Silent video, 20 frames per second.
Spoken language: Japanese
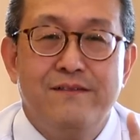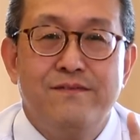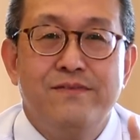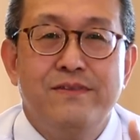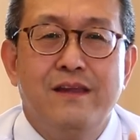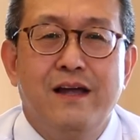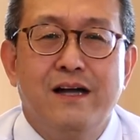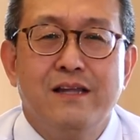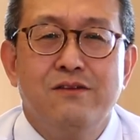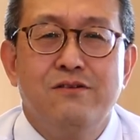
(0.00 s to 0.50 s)

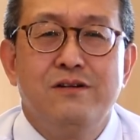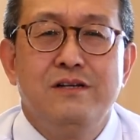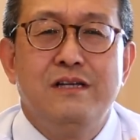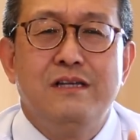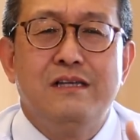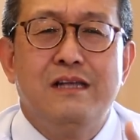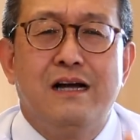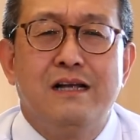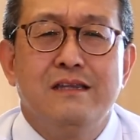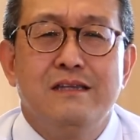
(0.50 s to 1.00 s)
なのに
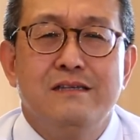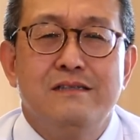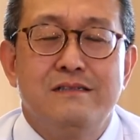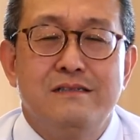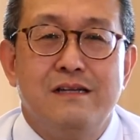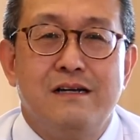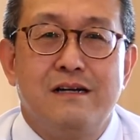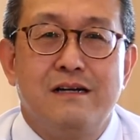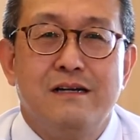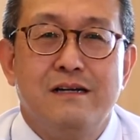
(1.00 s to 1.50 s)
なん
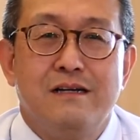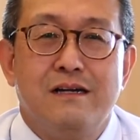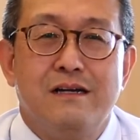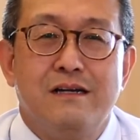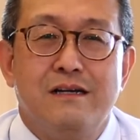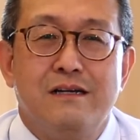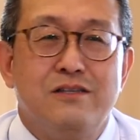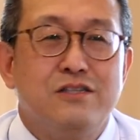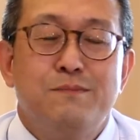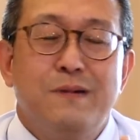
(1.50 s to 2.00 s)

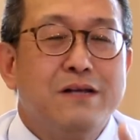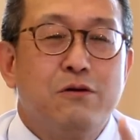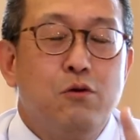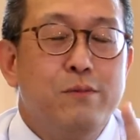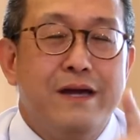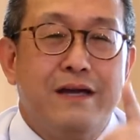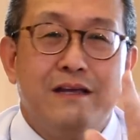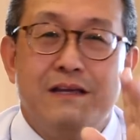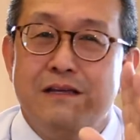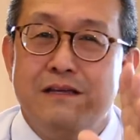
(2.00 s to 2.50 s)
えー、1万ご
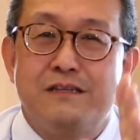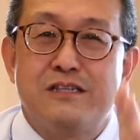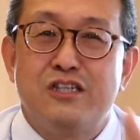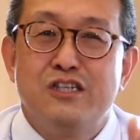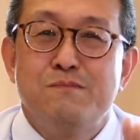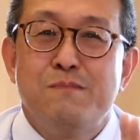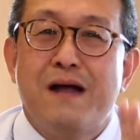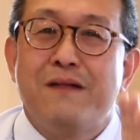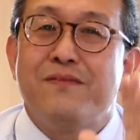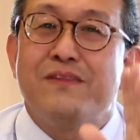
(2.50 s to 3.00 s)
めん
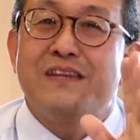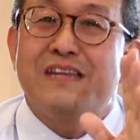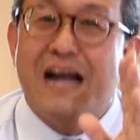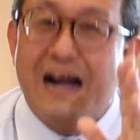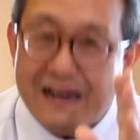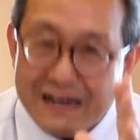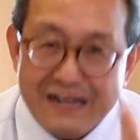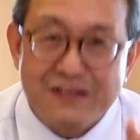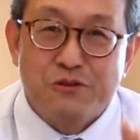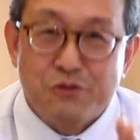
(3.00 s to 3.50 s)
1万
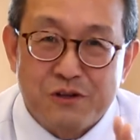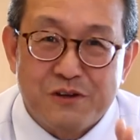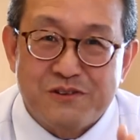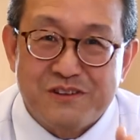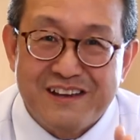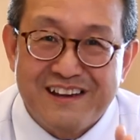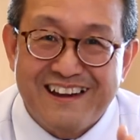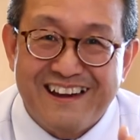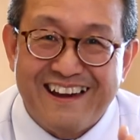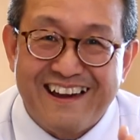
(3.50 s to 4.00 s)
タラントで
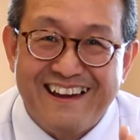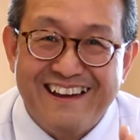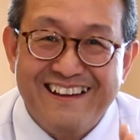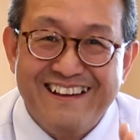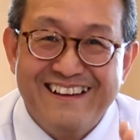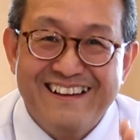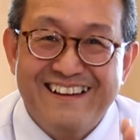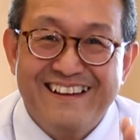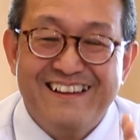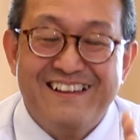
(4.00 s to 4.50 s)
すね
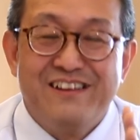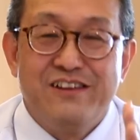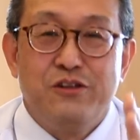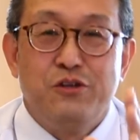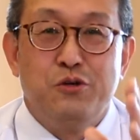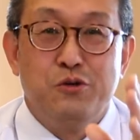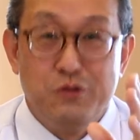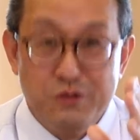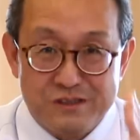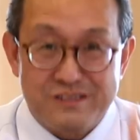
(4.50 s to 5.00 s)

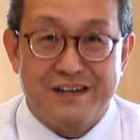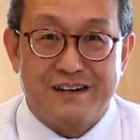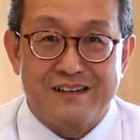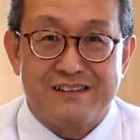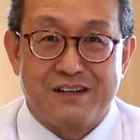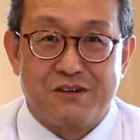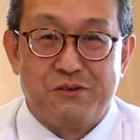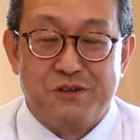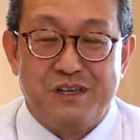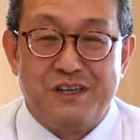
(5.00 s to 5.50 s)
許され
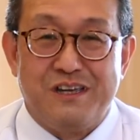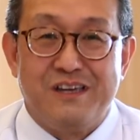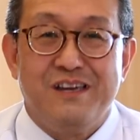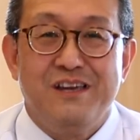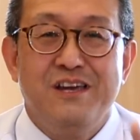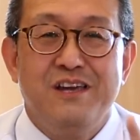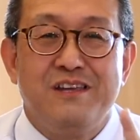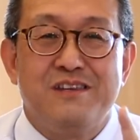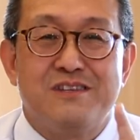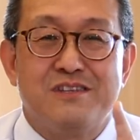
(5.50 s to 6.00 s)
たのに
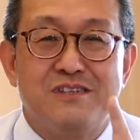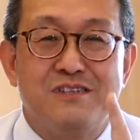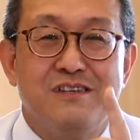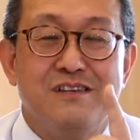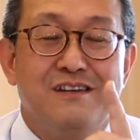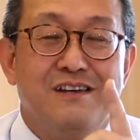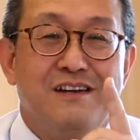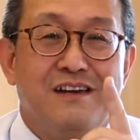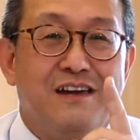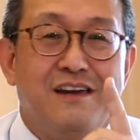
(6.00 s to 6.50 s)

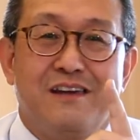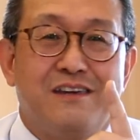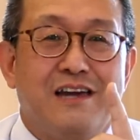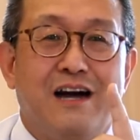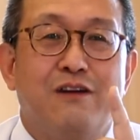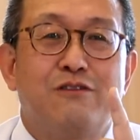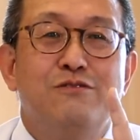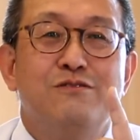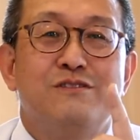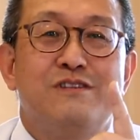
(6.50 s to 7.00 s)
1、え
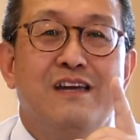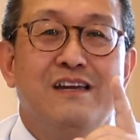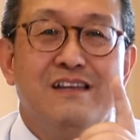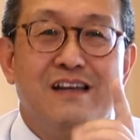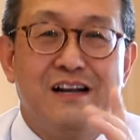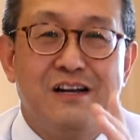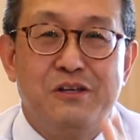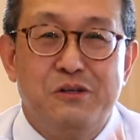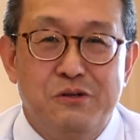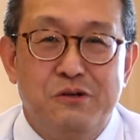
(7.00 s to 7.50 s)
0 0
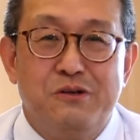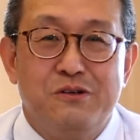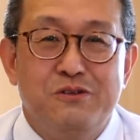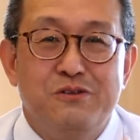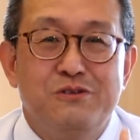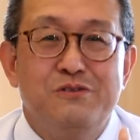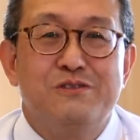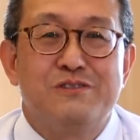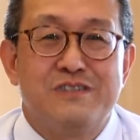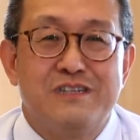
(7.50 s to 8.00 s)
デナリを
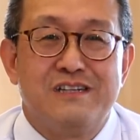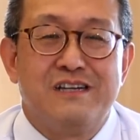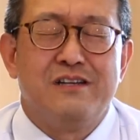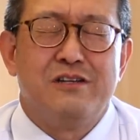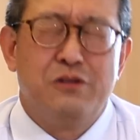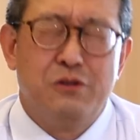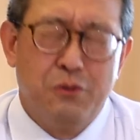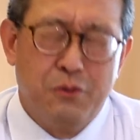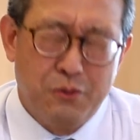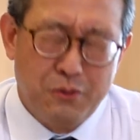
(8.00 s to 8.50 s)
許せな
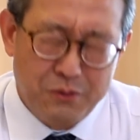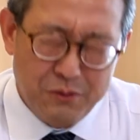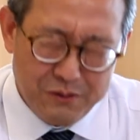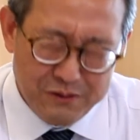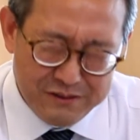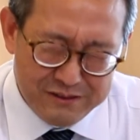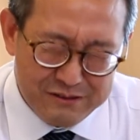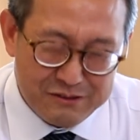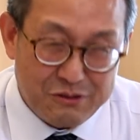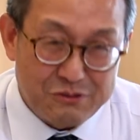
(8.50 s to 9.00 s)
いど
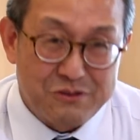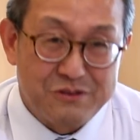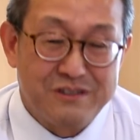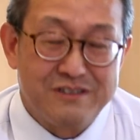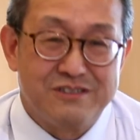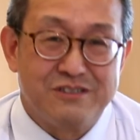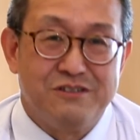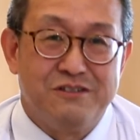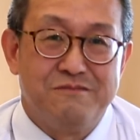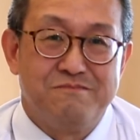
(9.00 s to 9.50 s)
ういうことで
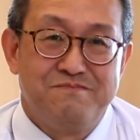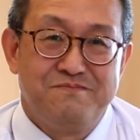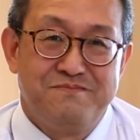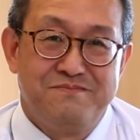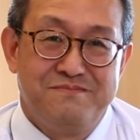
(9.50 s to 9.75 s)
しょ